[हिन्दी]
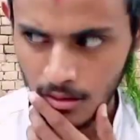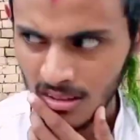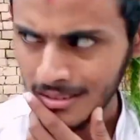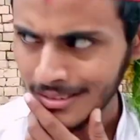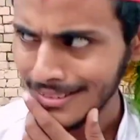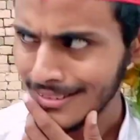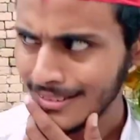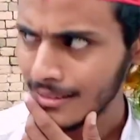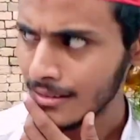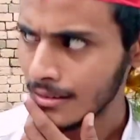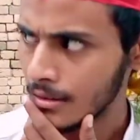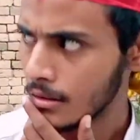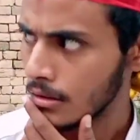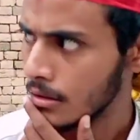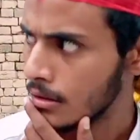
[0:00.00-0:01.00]
बैठिए आप मैं
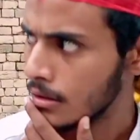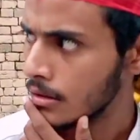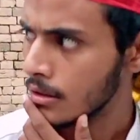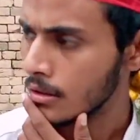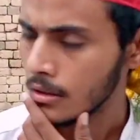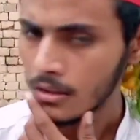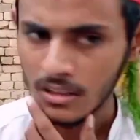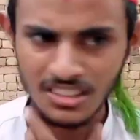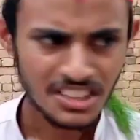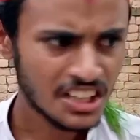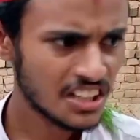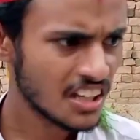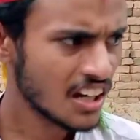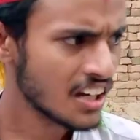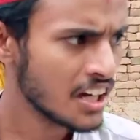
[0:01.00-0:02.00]
ले आता
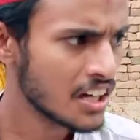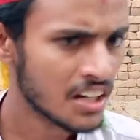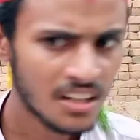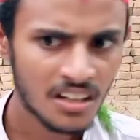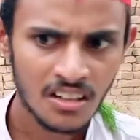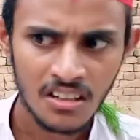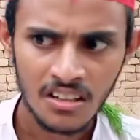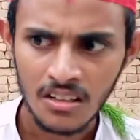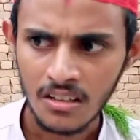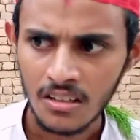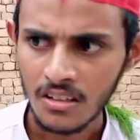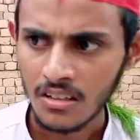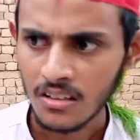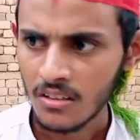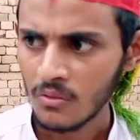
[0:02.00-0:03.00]
हूँ वो काफ़ी थोड़ा
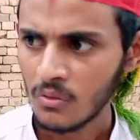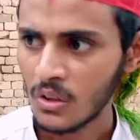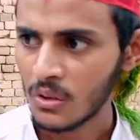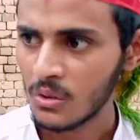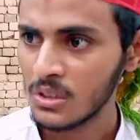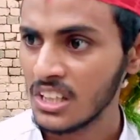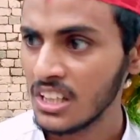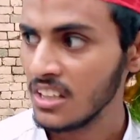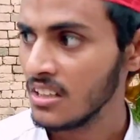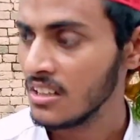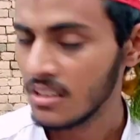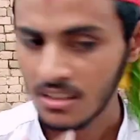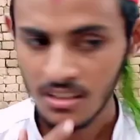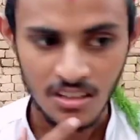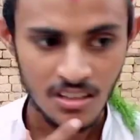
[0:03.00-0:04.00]
परेशान होता है
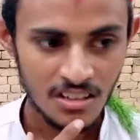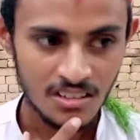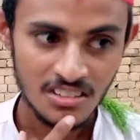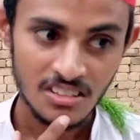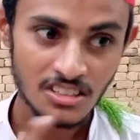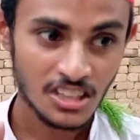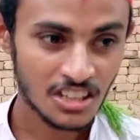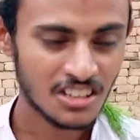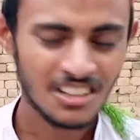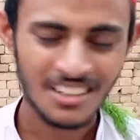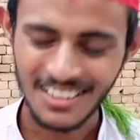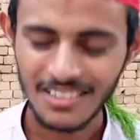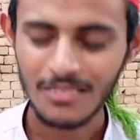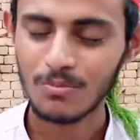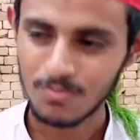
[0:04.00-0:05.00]
और कहता है
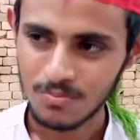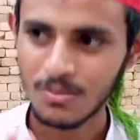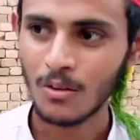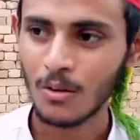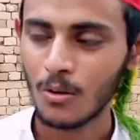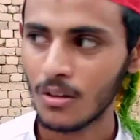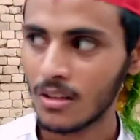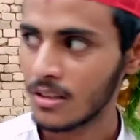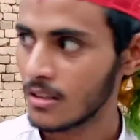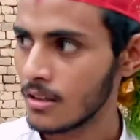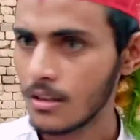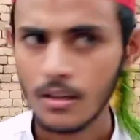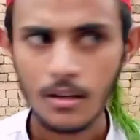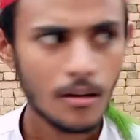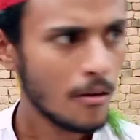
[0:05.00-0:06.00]
नहीं मुझे टेंशन
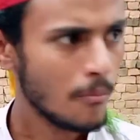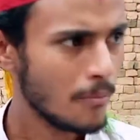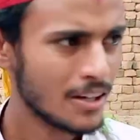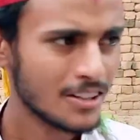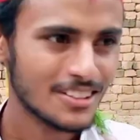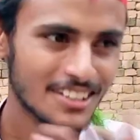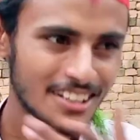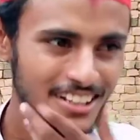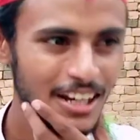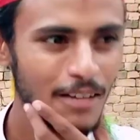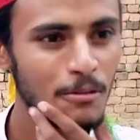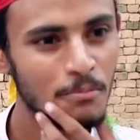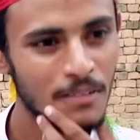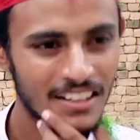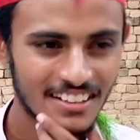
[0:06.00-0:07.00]
लेने की ज़रूरत नहीं
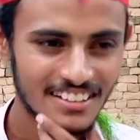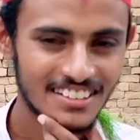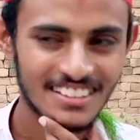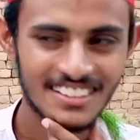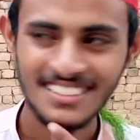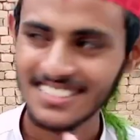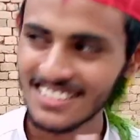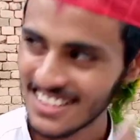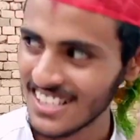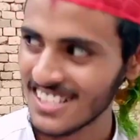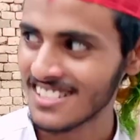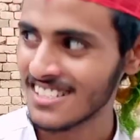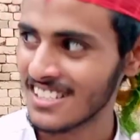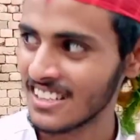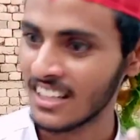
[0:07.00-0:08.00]
मैंने तो
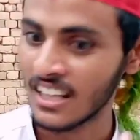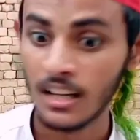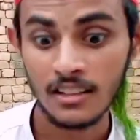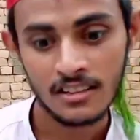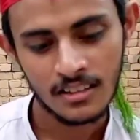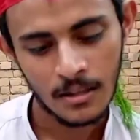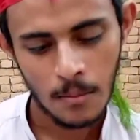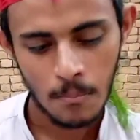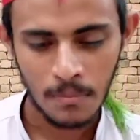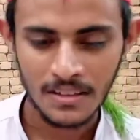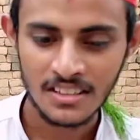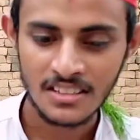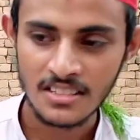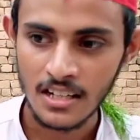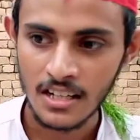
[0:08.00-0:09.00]
अंगूठी दरजा में फेंकी
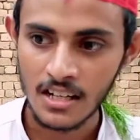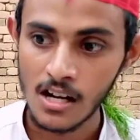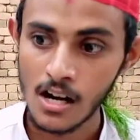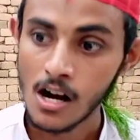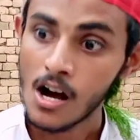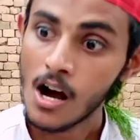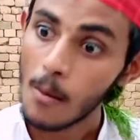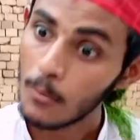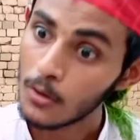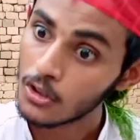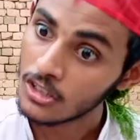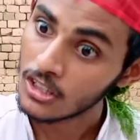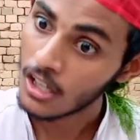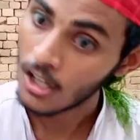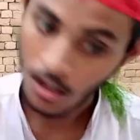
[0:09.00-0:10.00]
थी वहाँ
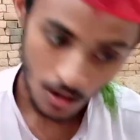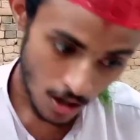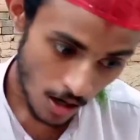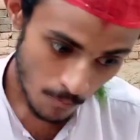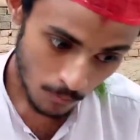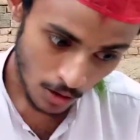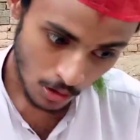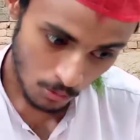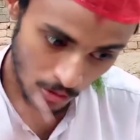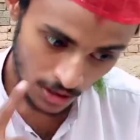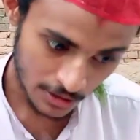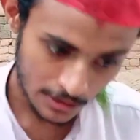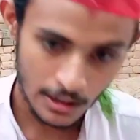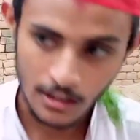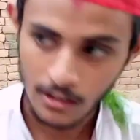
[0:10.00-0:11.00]
से तो कभी
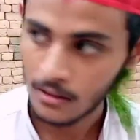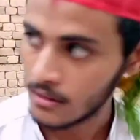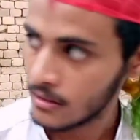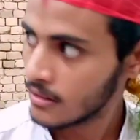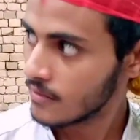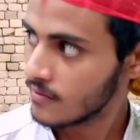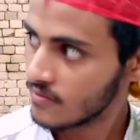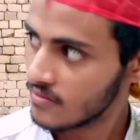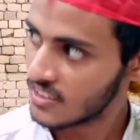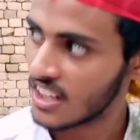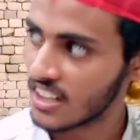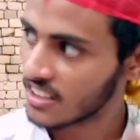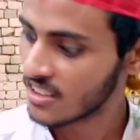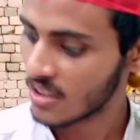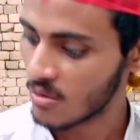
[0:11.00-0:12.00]
वापस आ भी नहीं
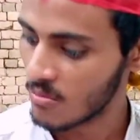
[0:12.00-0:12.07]
सकती